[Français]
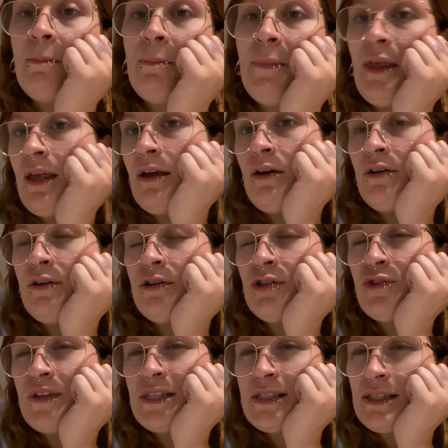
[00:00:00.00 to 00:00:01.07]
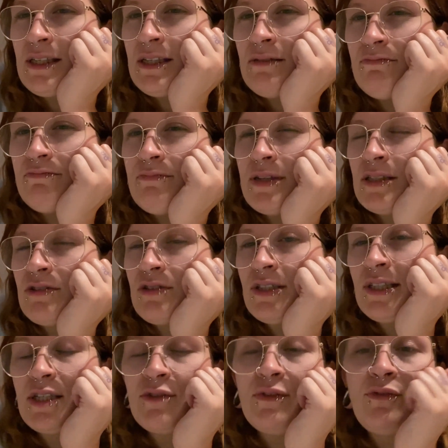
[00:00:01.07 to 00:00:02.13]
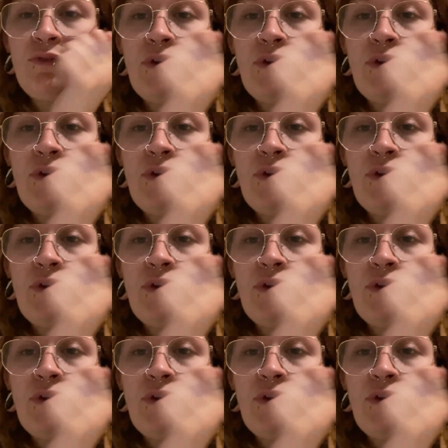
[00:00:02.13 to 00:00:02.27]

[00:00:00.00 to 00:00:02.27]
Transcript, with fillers: Mais euh, je vais essayer parce que j'ai très envie